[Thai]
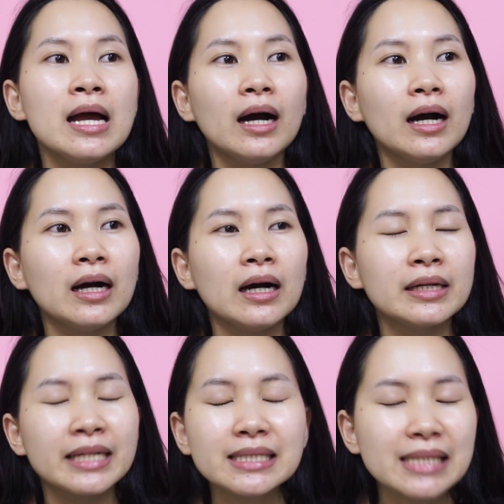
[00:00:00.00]
เออ
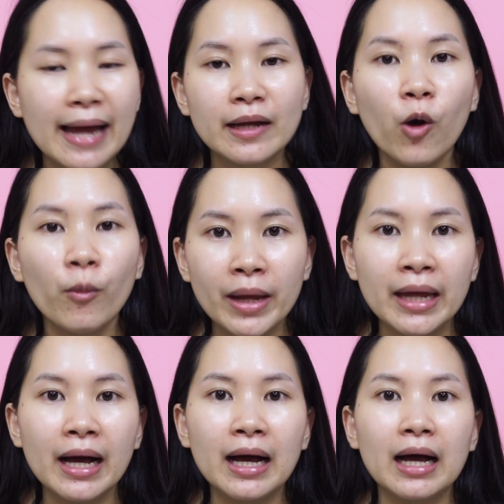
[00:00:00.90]
นิสัยของเม
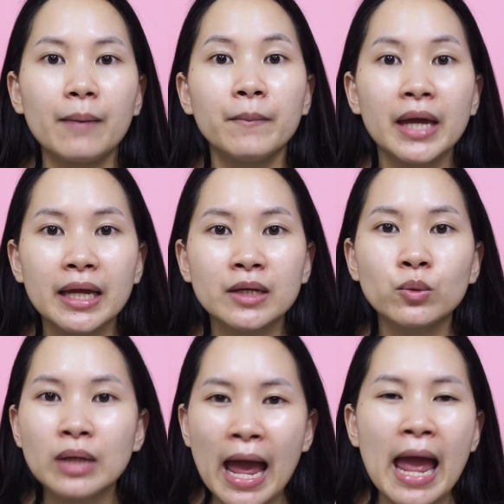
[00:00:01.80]
ย์อะค่ะ เมย์ดู
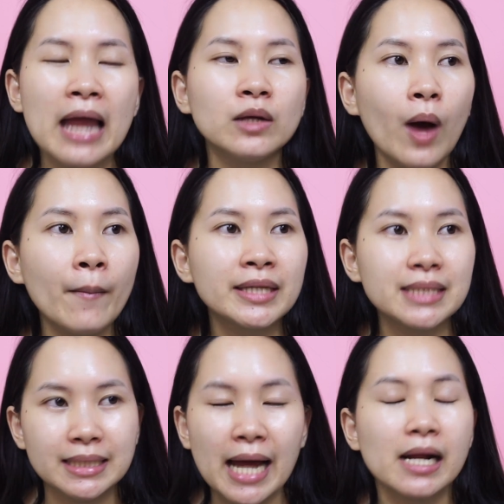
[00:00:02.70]
แลหรือว่าเมย์
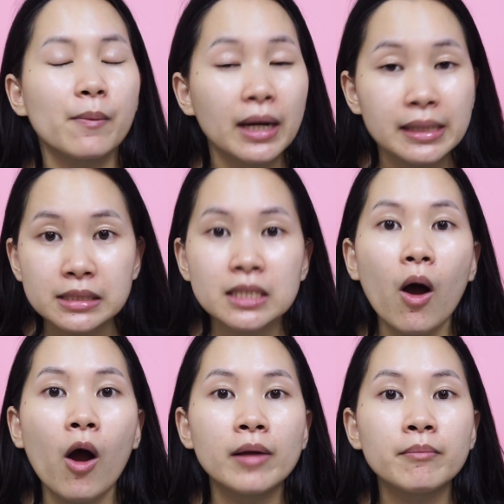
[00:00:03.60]
จัดการกับ cleansing
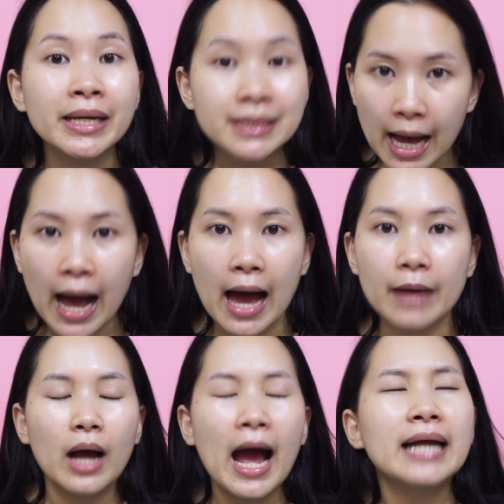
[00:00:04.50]
oil ไม่สะอาด
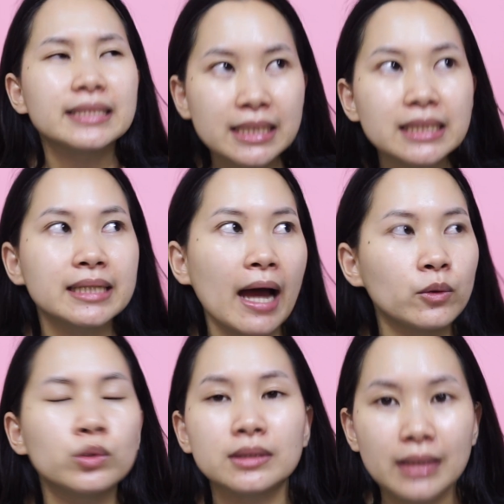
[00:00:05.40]
อาจจะเกิดการ
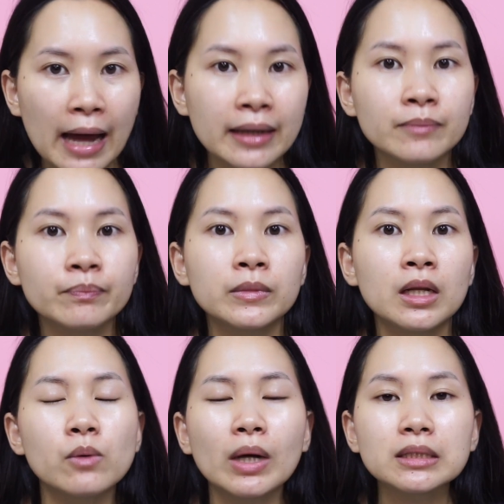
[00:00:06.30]
อุดตันห
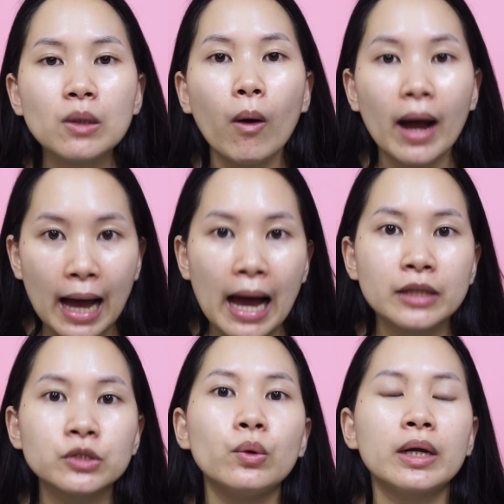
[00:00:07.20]
รือว่าตกค้าง
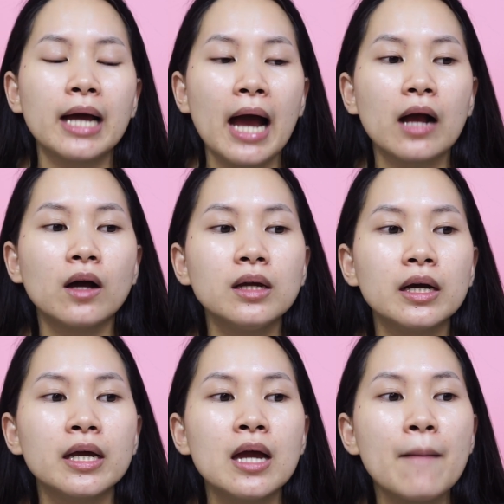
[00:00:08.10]
อยู่นะคะ ก็เลย
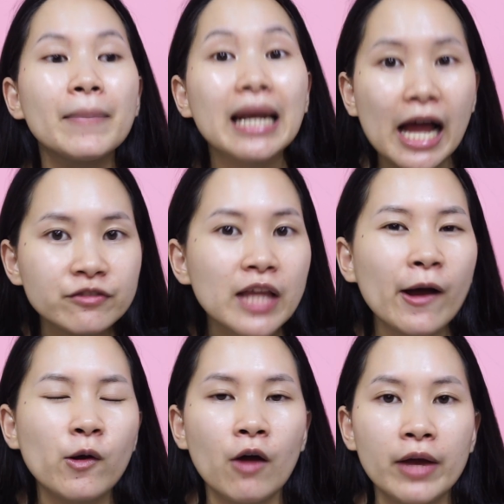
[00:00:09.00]
เป็นไลฟ์สไตล์
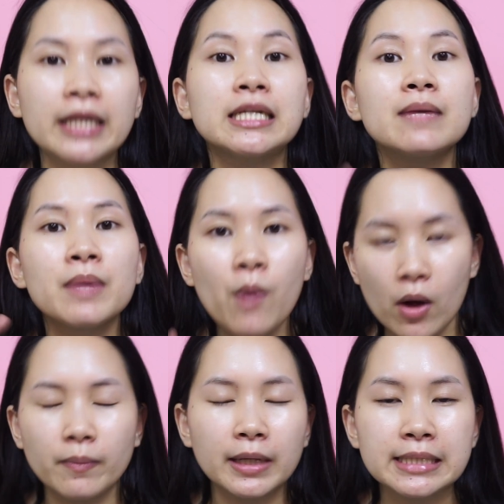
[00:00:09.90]
ของเราเองที่ไม่เหมาะ
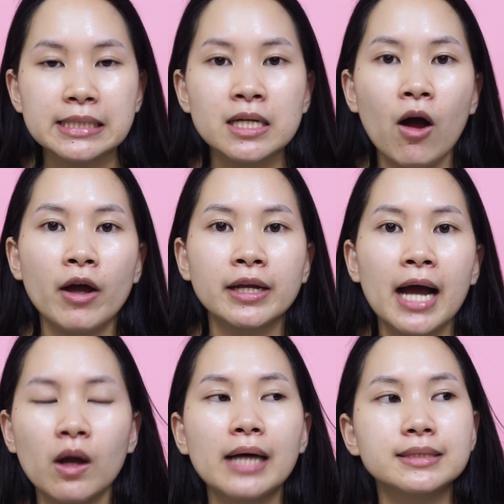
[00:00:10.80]
กับ cleansing oil นะ
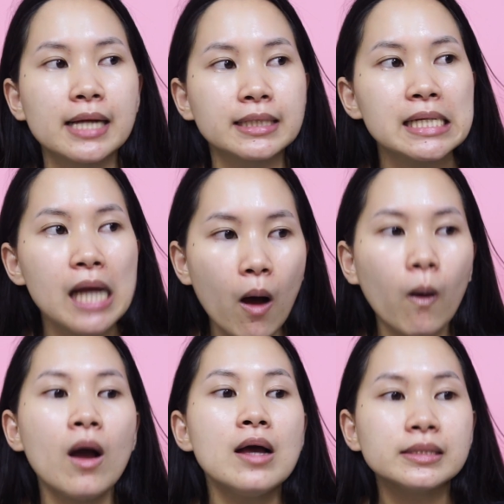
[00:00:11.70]
คะหลังจากที่เรา
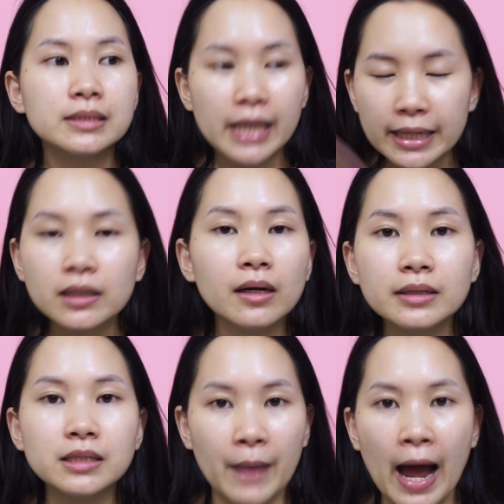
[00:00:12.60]
เช็ดเครื่อง
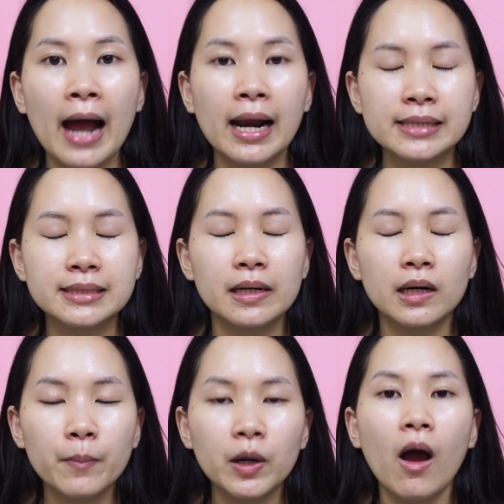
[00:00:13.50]
สำอางอะไรเสร็จ
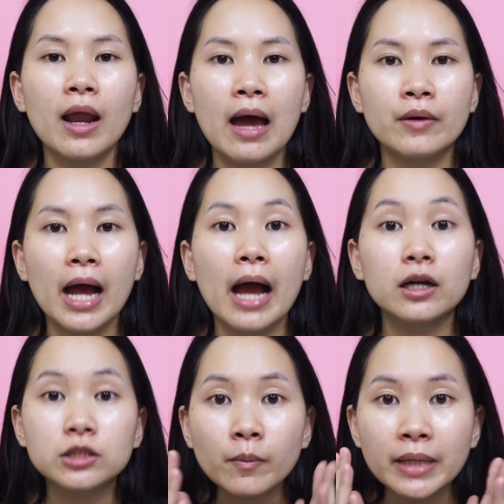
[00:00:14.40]
เรียบร้อยแล้วนะคะ
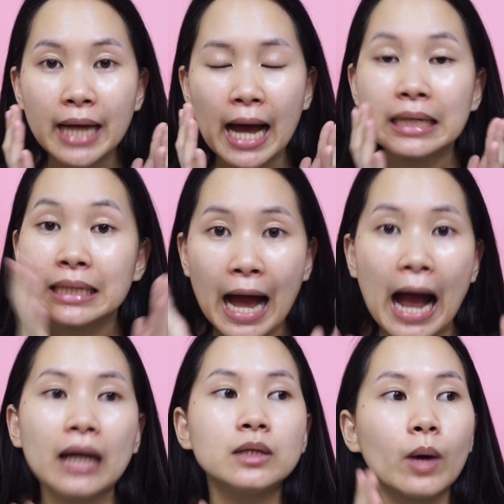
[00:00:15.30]
ก็ต้องมีการล้า
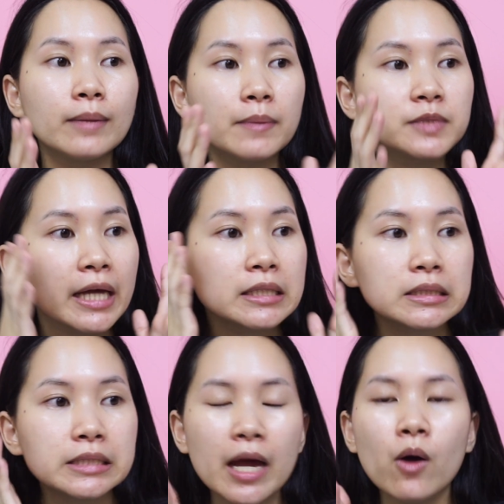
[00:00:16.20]
งหรือว่าแบบใช้
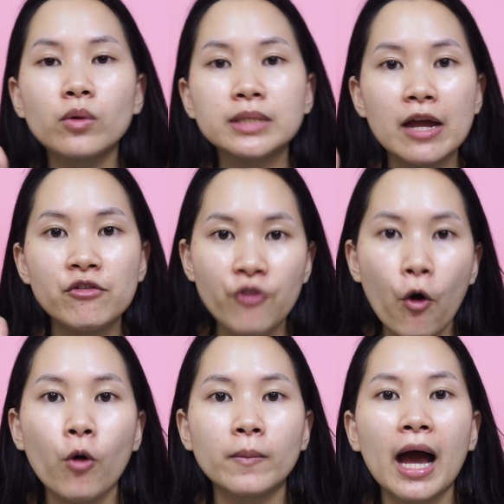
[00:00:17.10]
เจลใช้โฟ
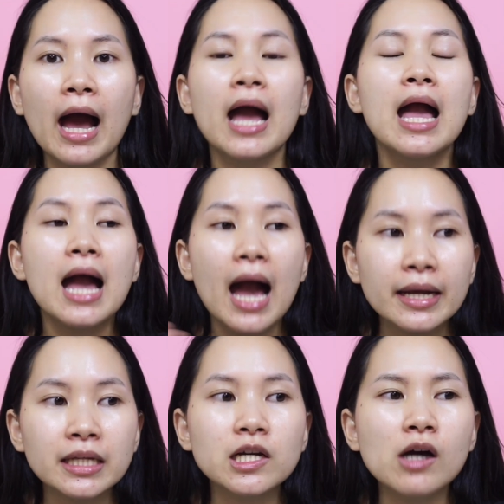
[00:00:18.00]
มนะคะ อัน
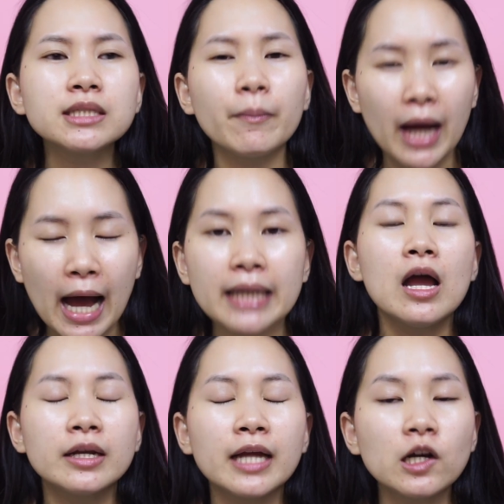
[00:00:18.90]
นี้ก็สำคัญ
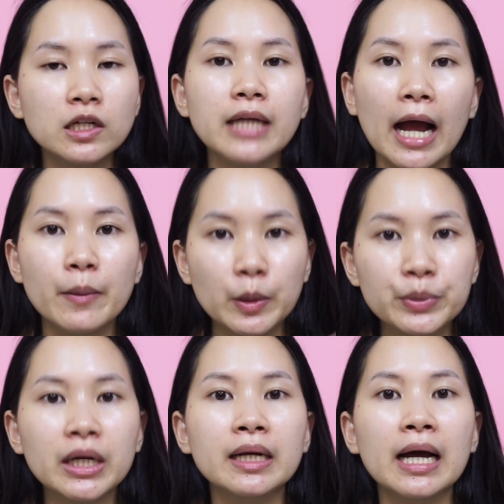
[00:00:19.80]
นั่นก็คืออยากให้
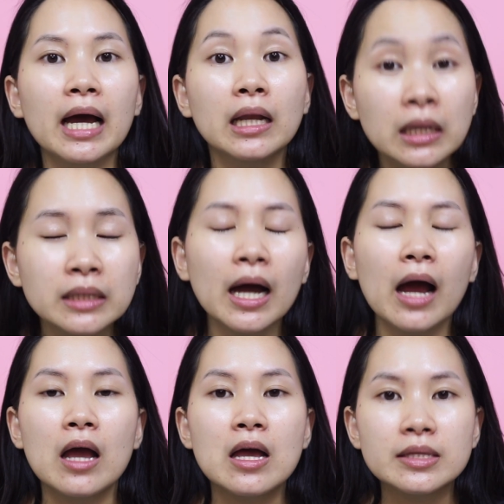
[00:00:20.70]
เพื่อนๆนะคะ เลือก
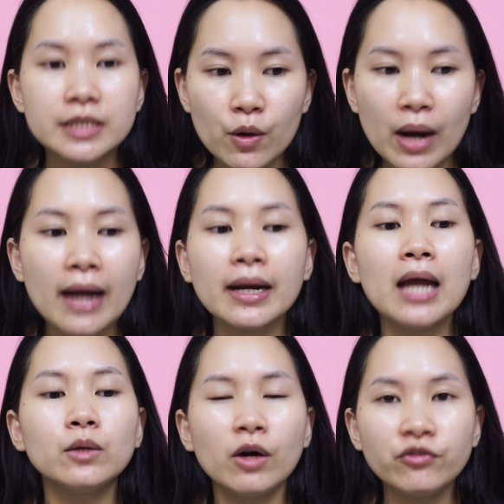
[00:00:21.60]
เจลล้างหน้า
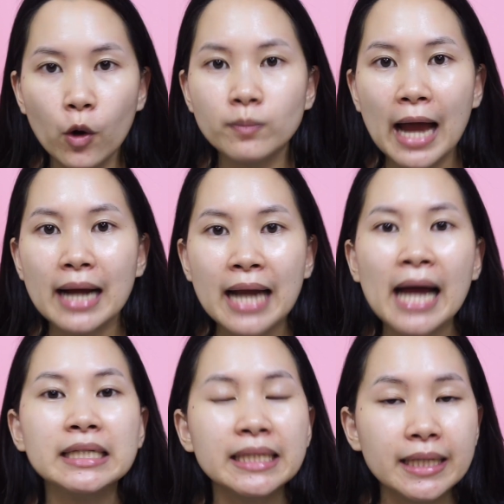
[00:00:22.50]
หรือว่าโฟมล้างหน้า
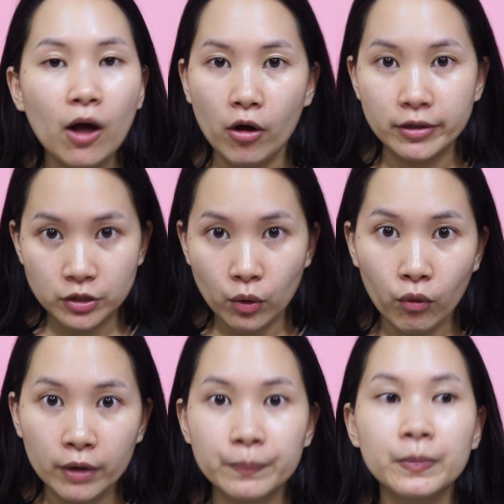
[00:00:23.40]
ที่อ่อนโย
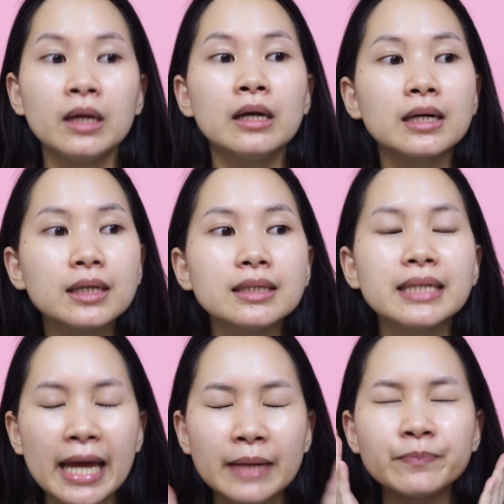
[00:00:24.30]
น คือ
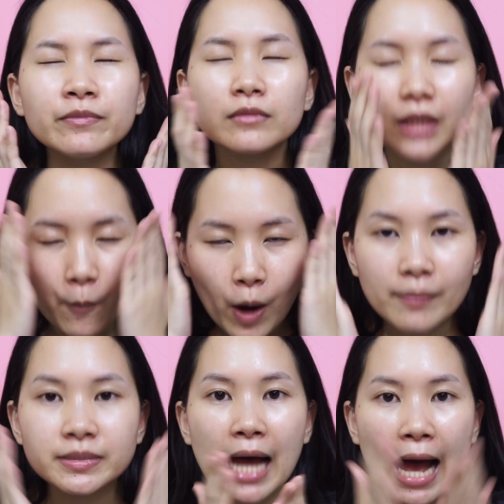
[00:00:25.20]
เน้นทำความ
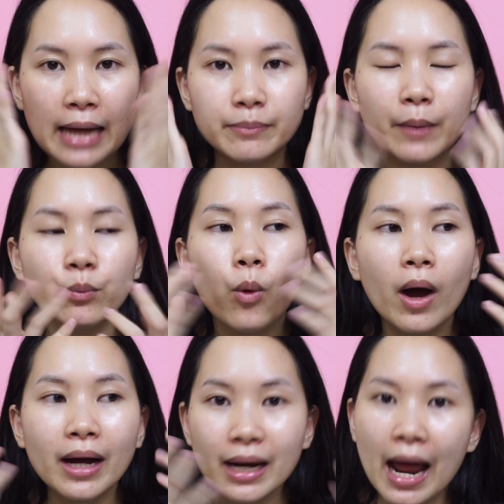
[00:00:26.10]
สะอาดแบบพวก
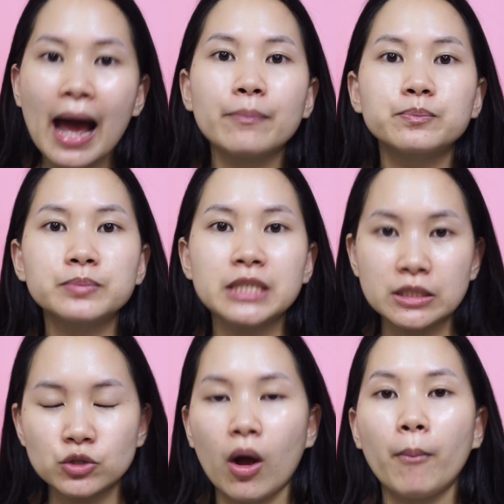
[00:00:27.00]
คราบสิ่ง
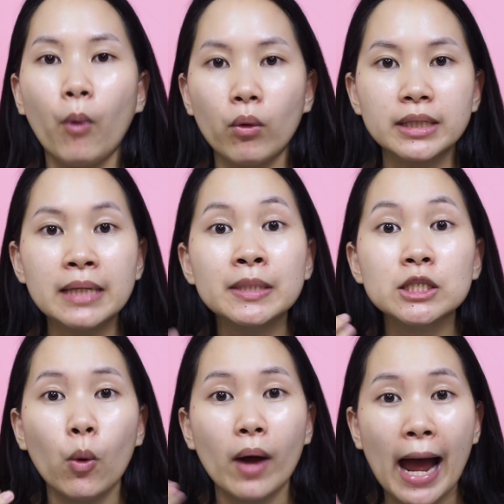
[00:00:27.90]
สกปรกที่มัน
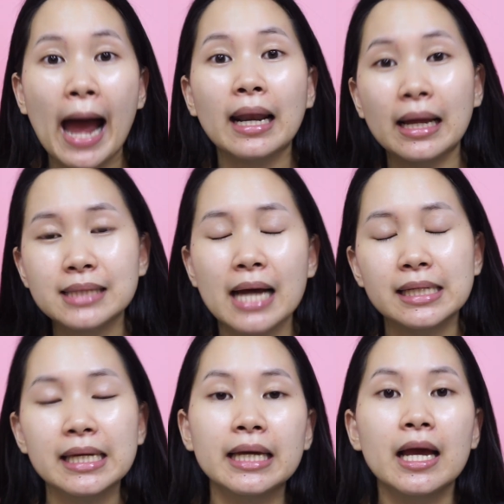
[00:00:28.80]
ตกค้างหลังจาก
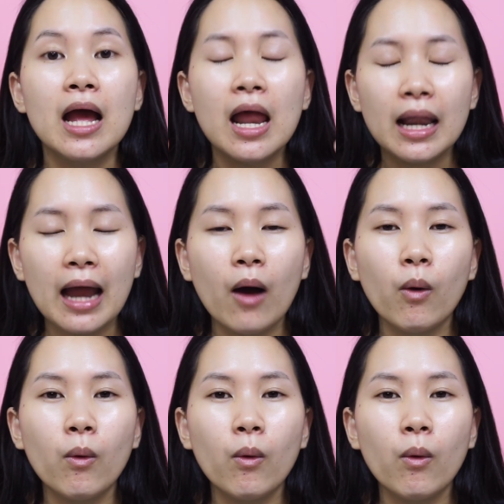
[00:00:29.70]
ที่เรา